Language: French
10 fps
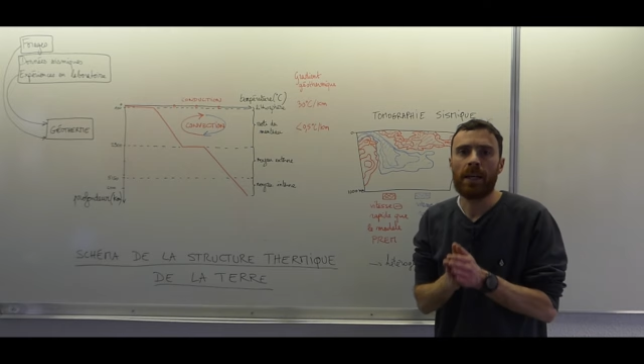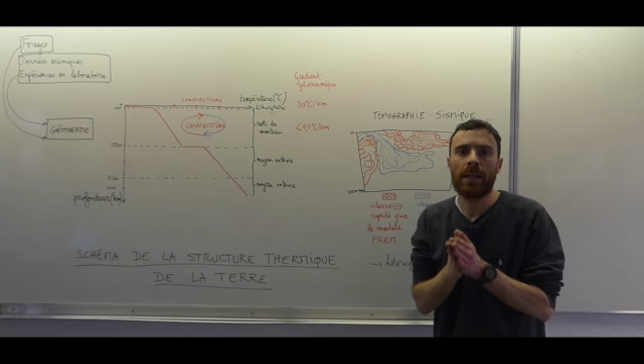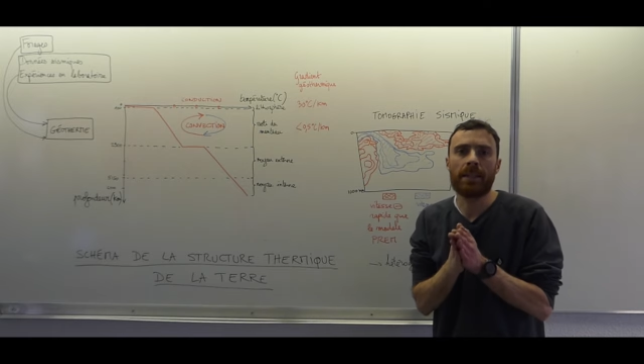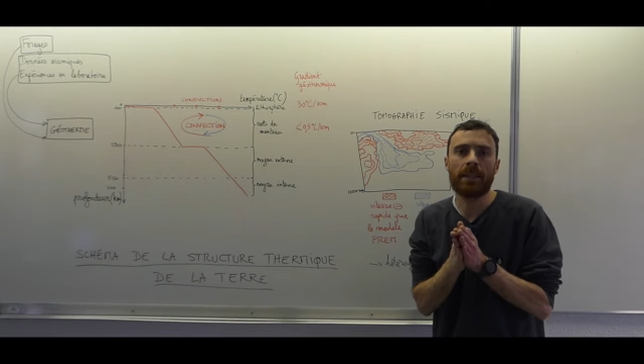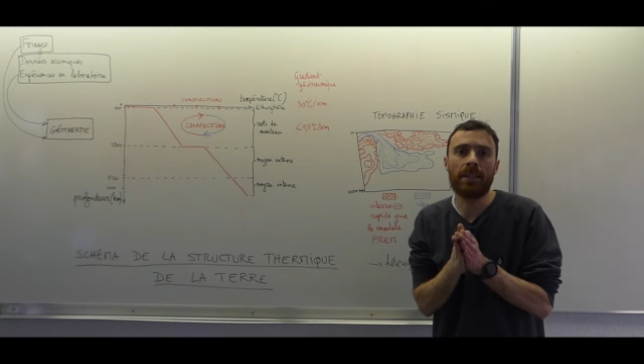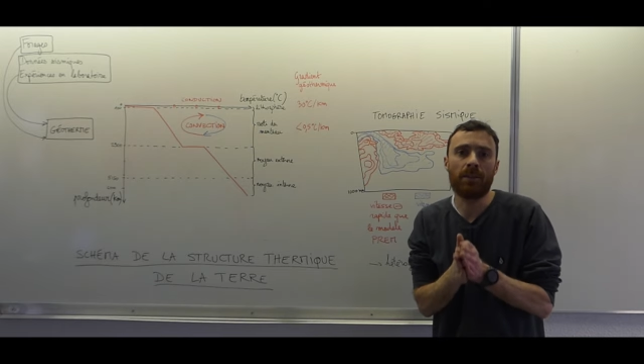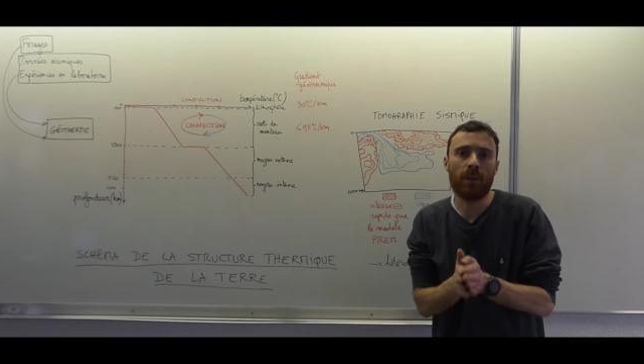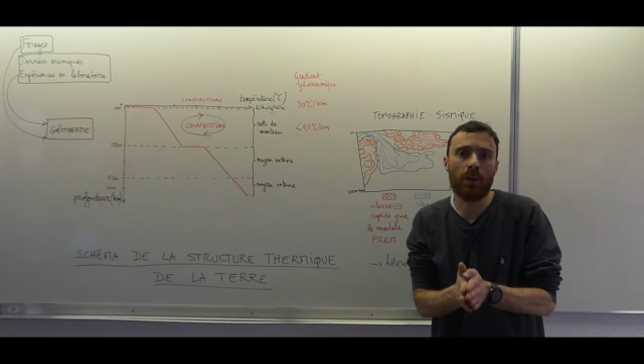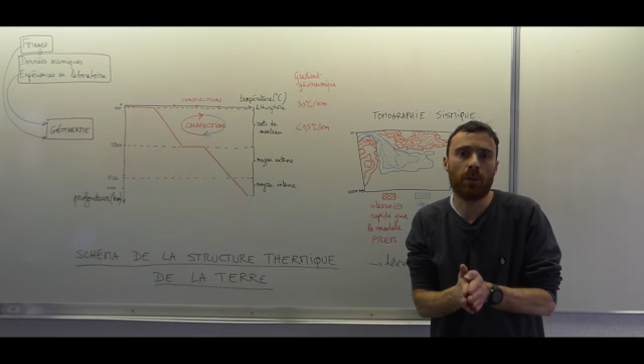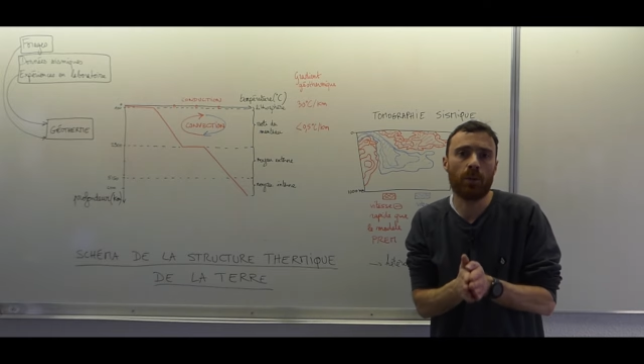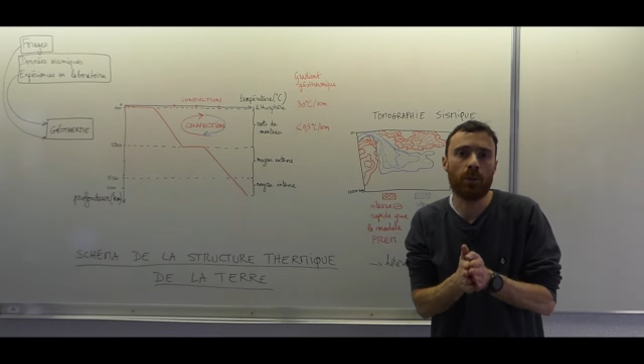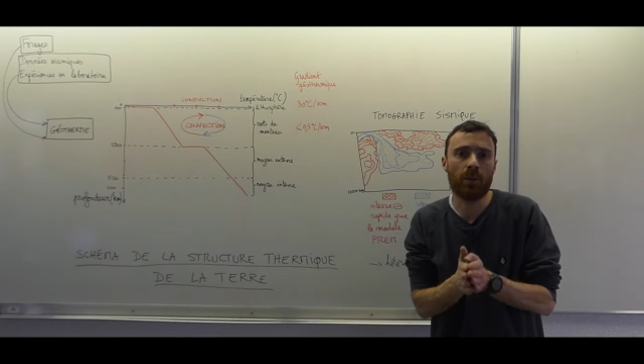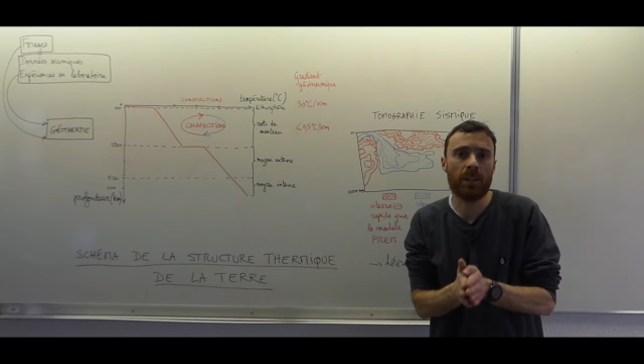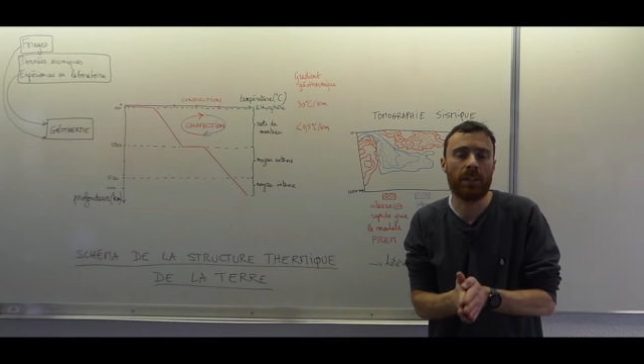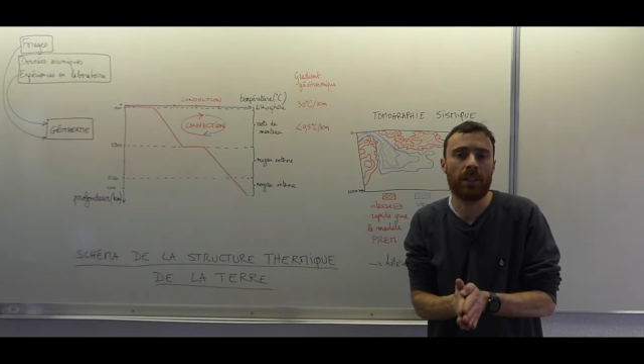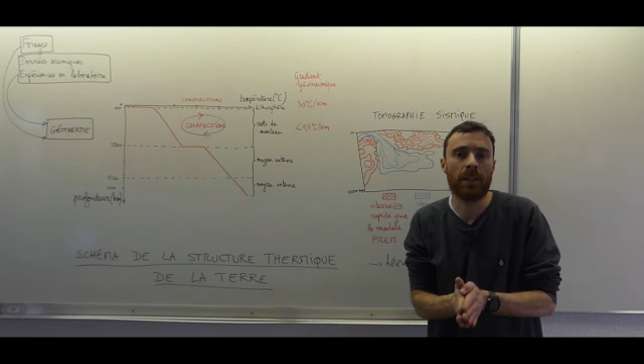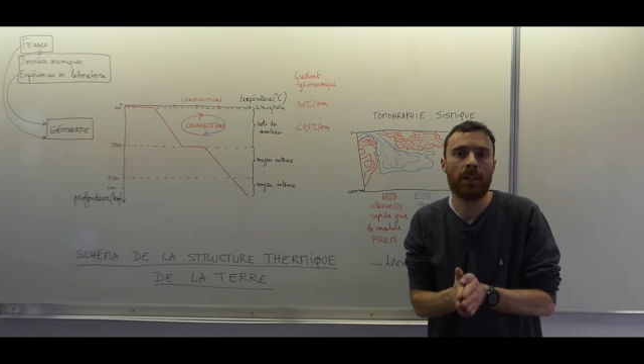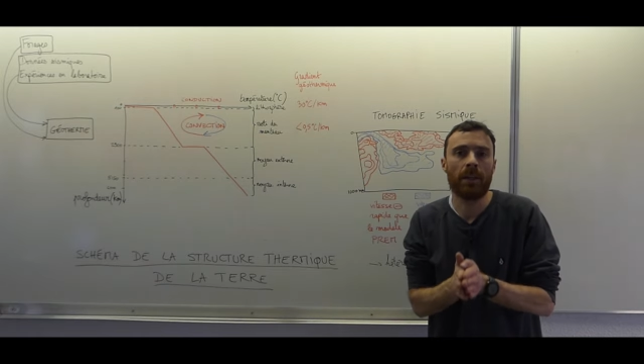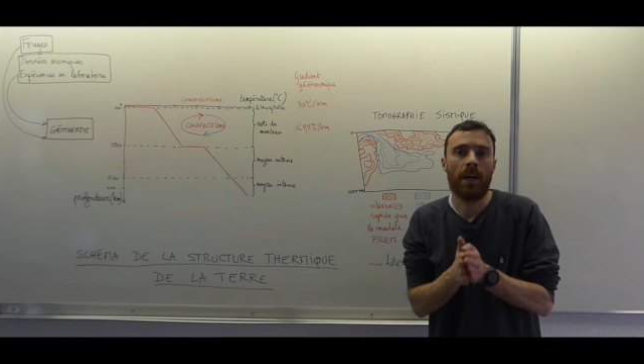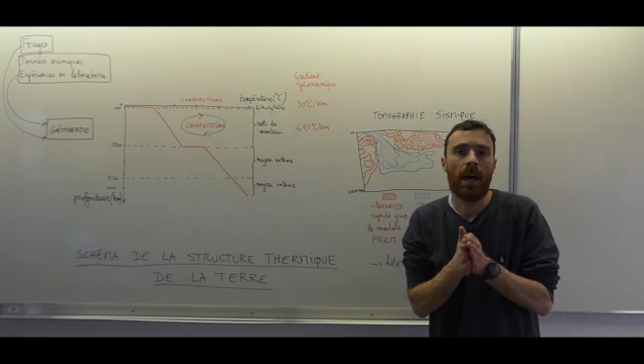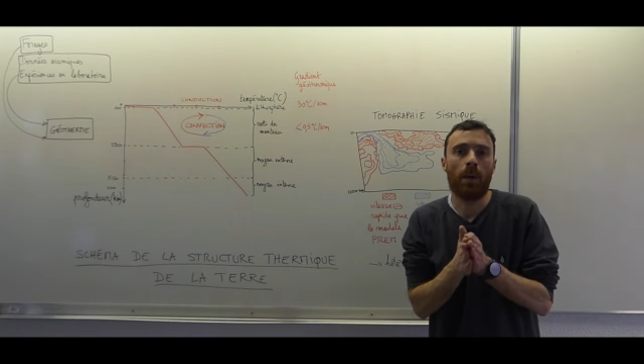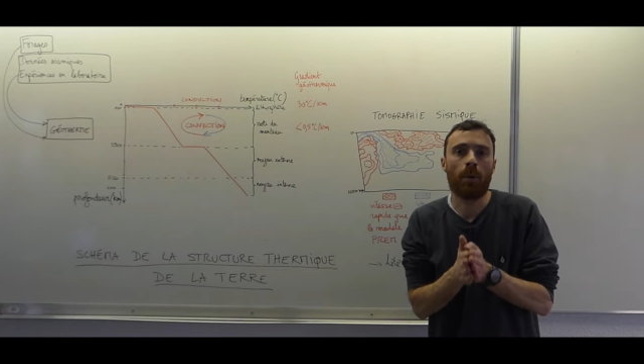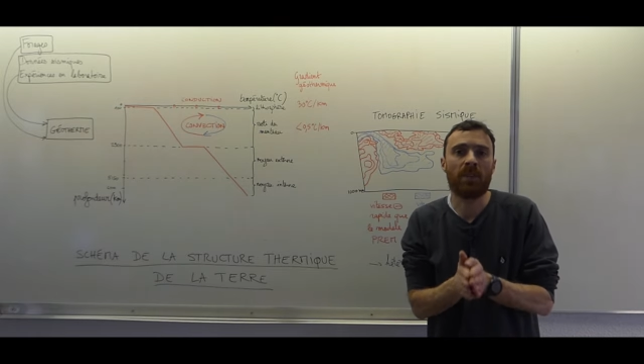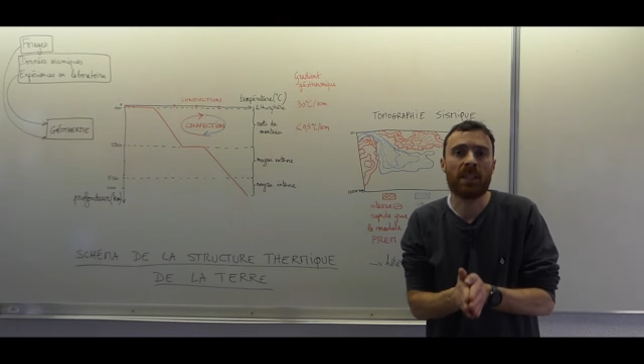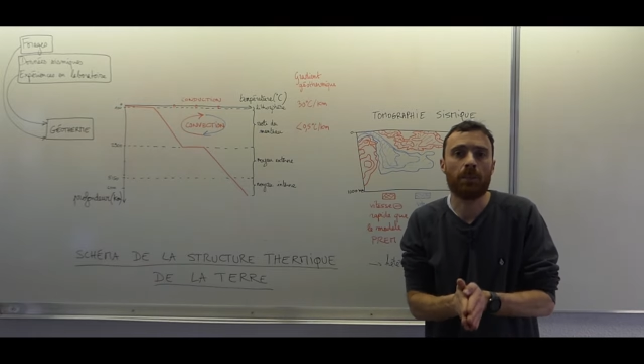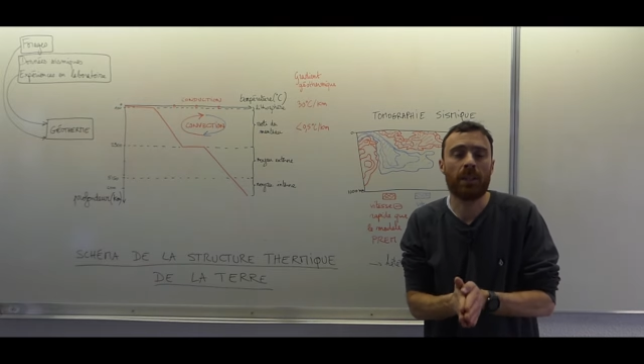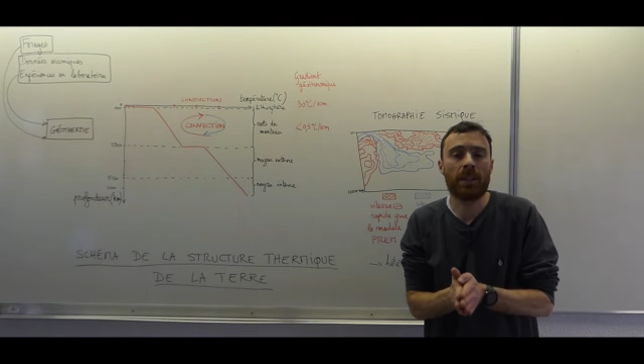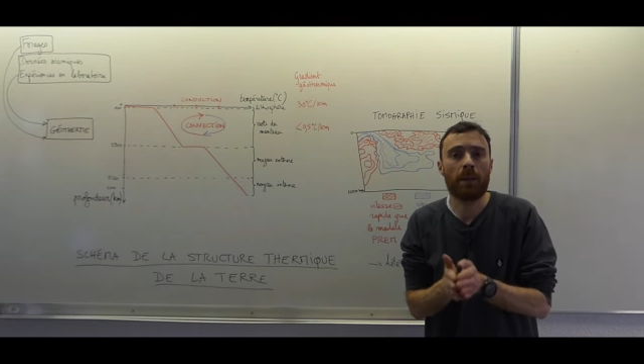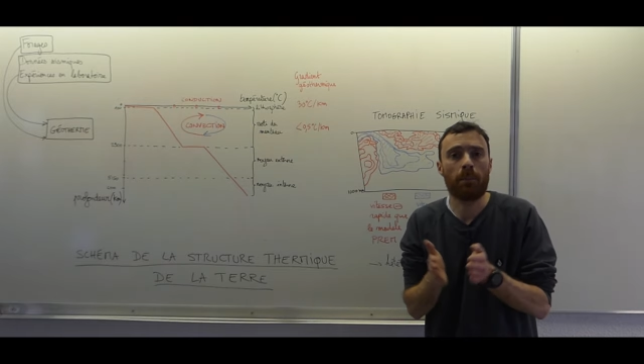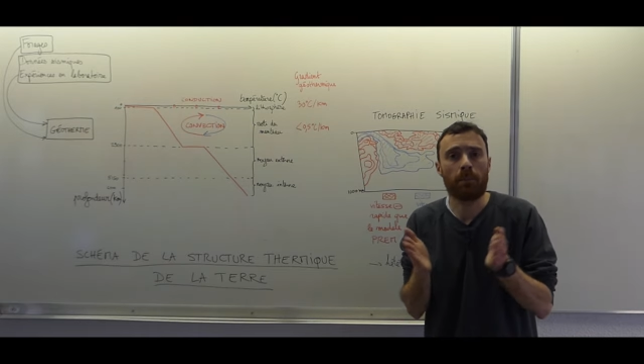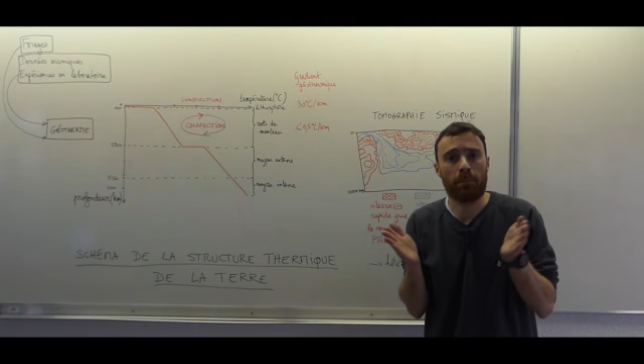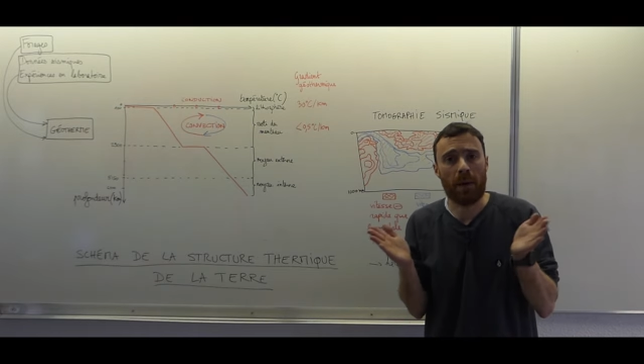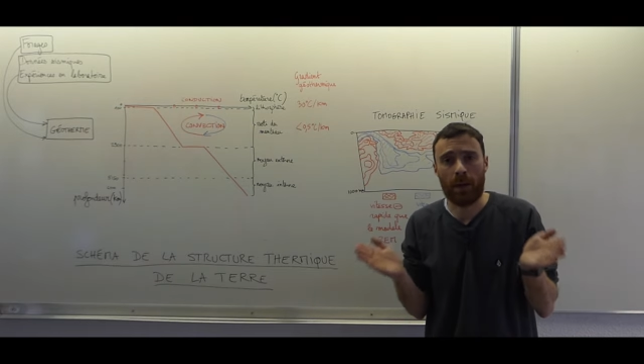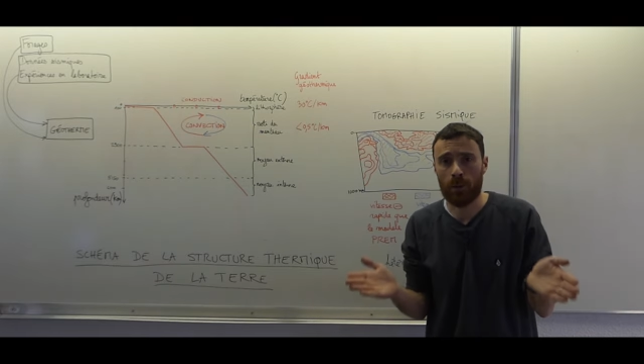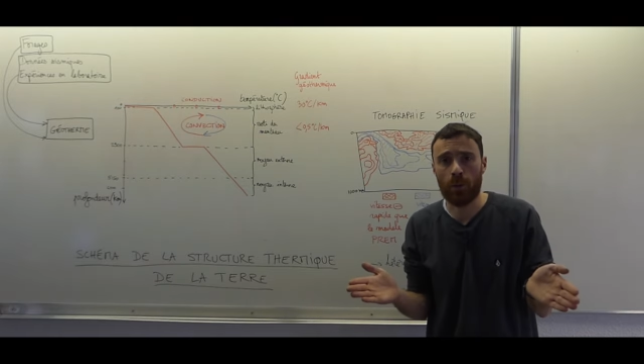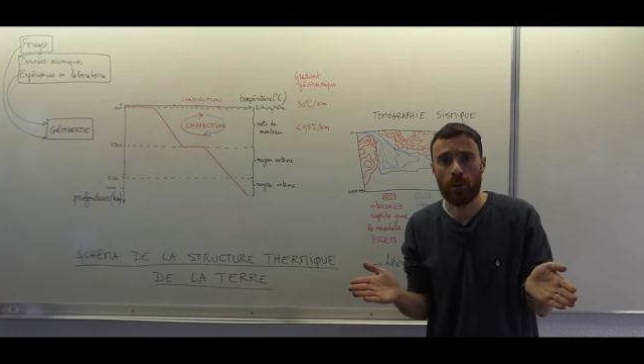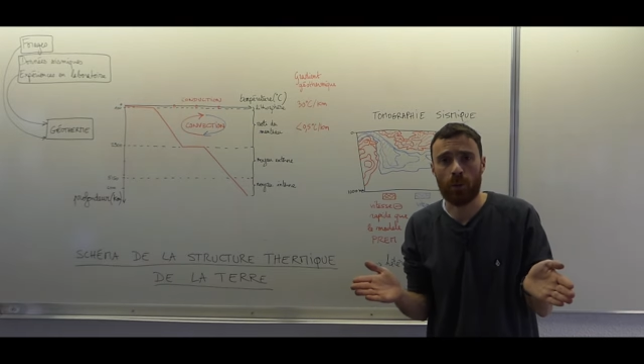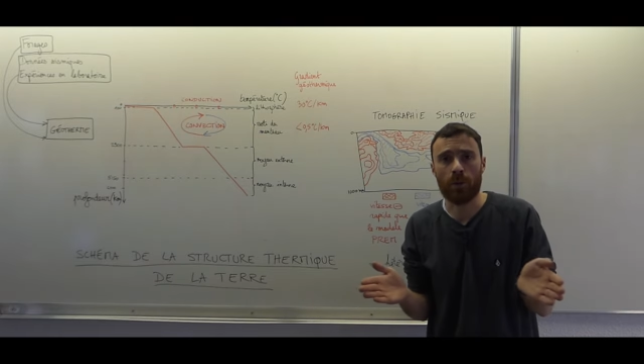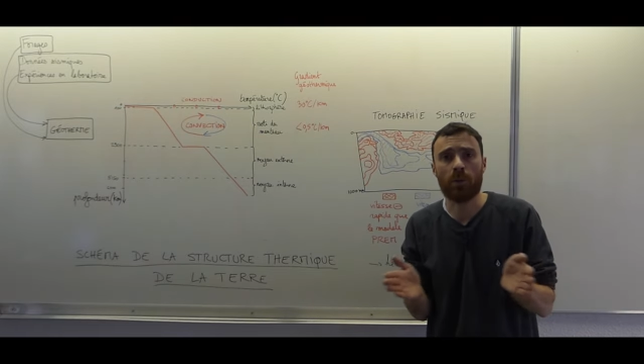et ces différences de densité, elles peuvent s'expliquer par deux choses.